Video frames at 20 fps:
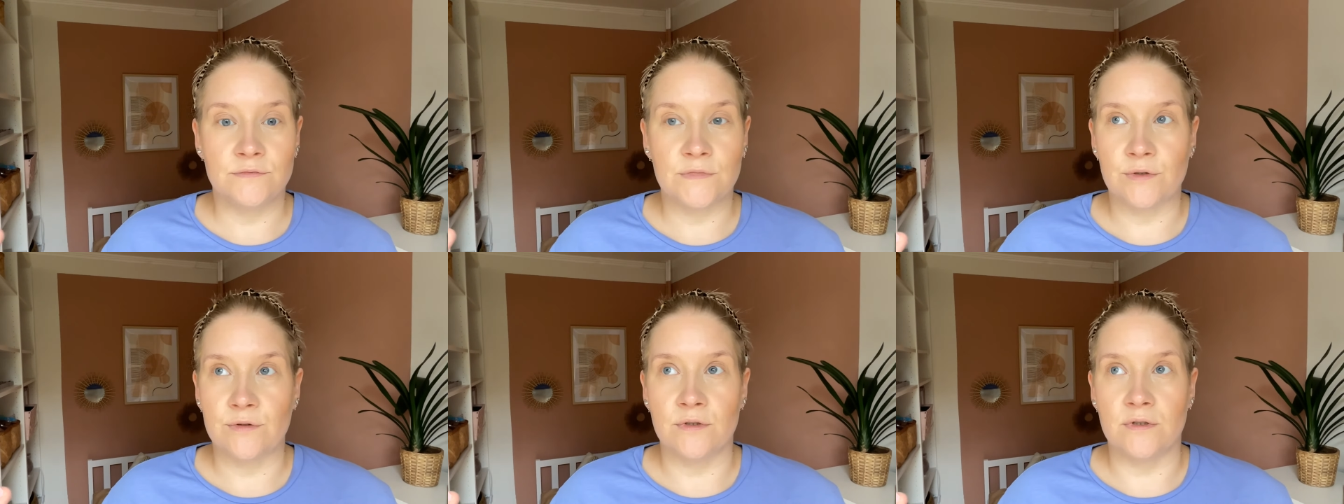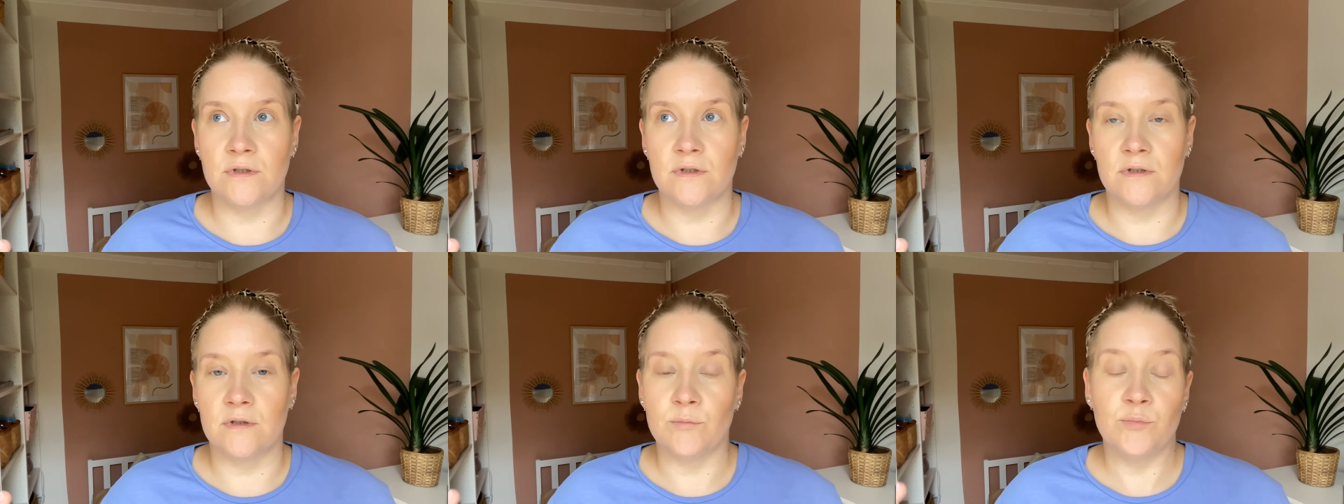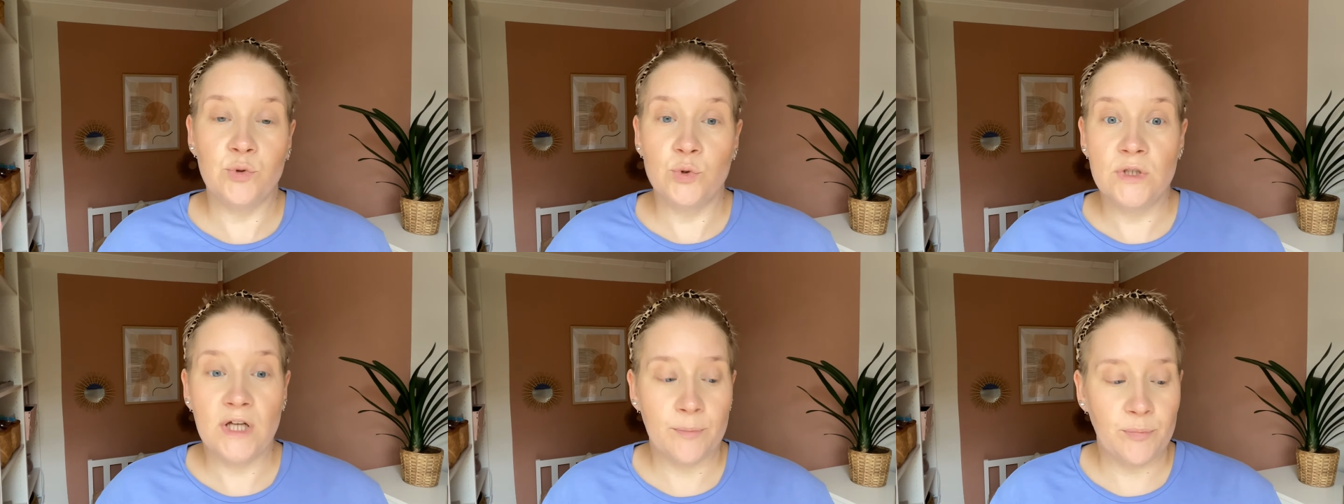ein
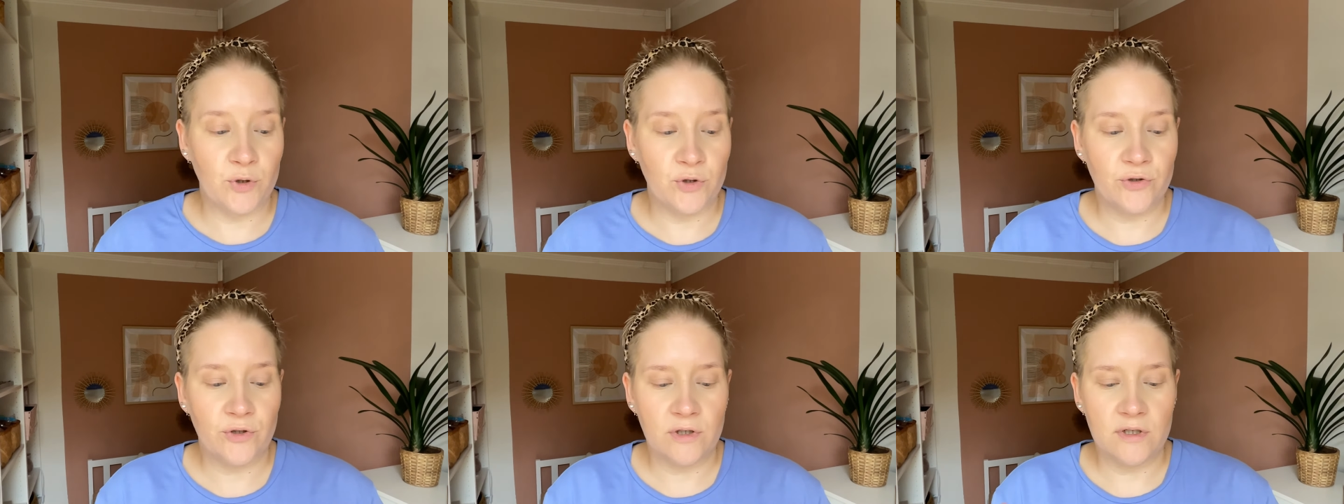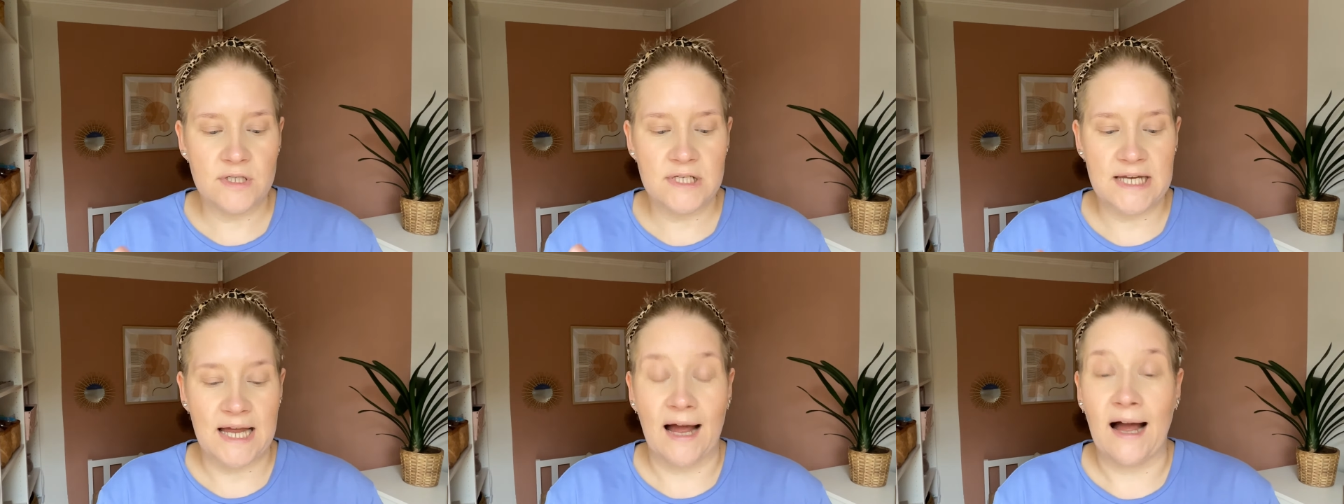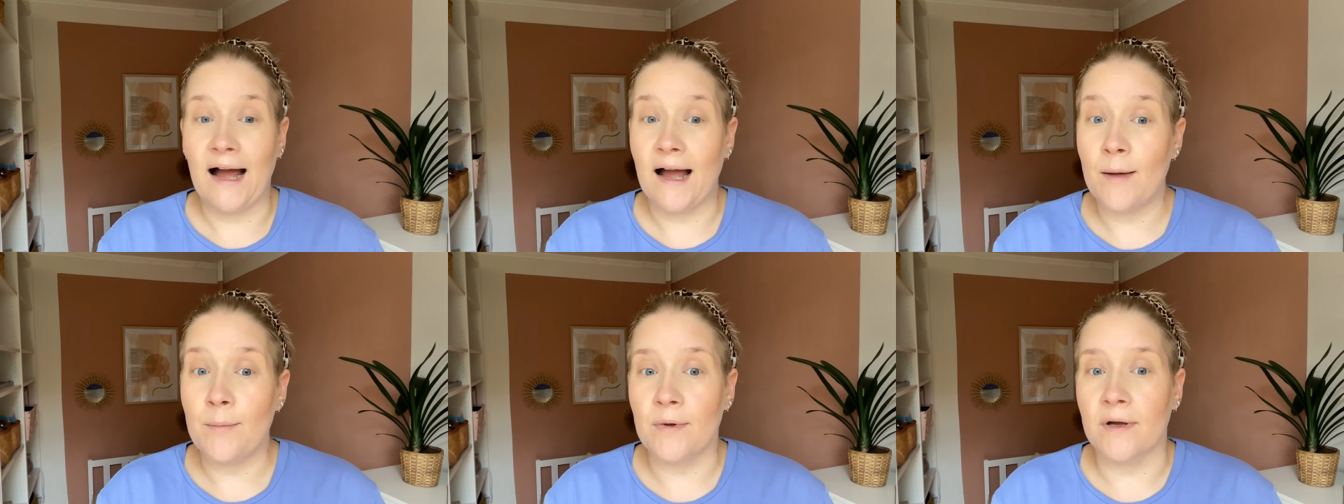Puderprodukt,
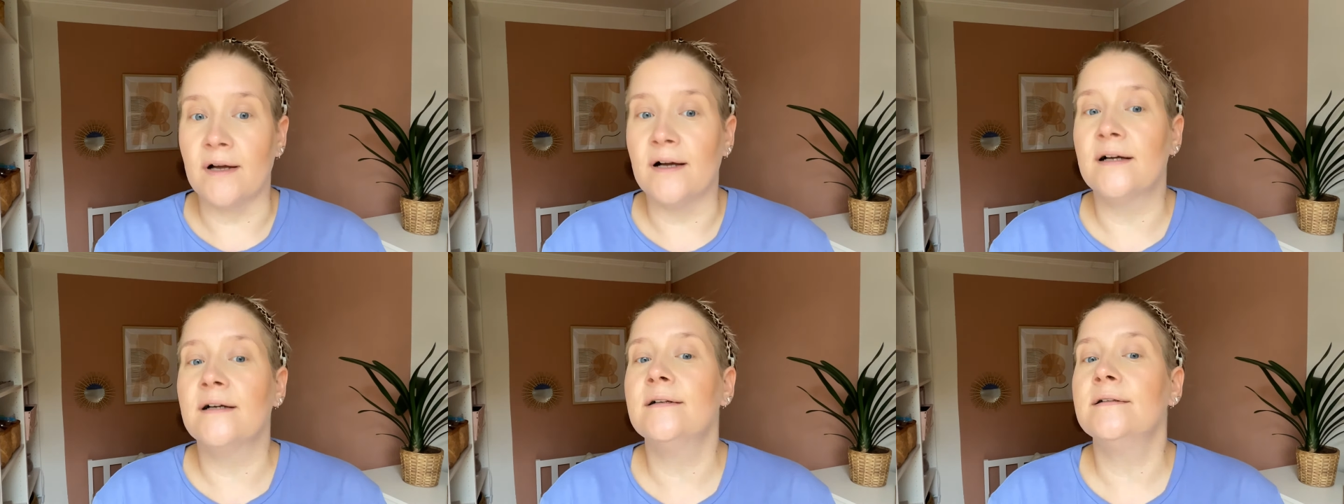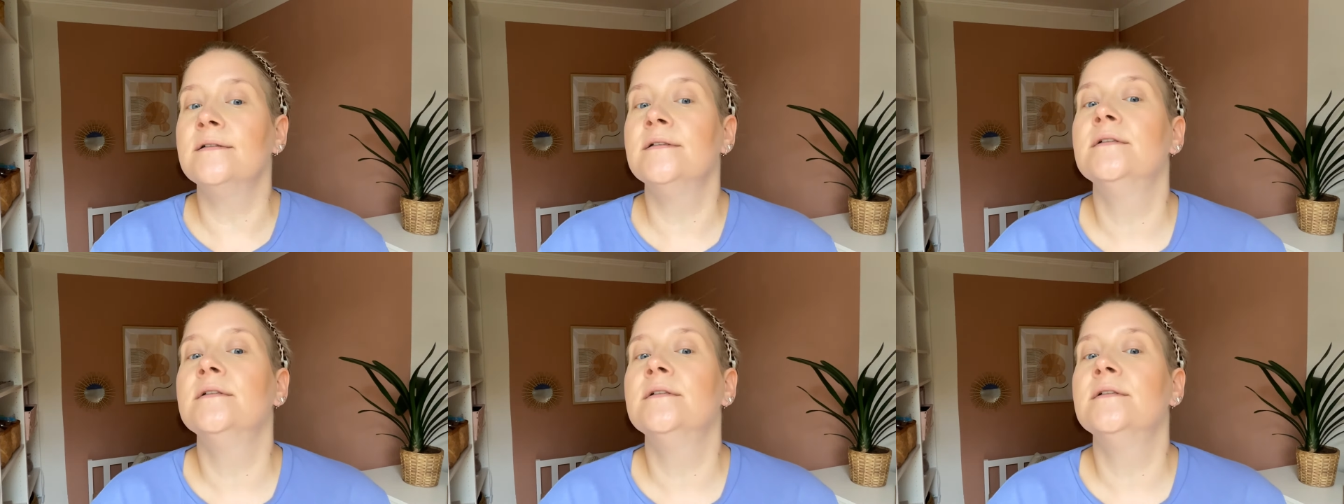aber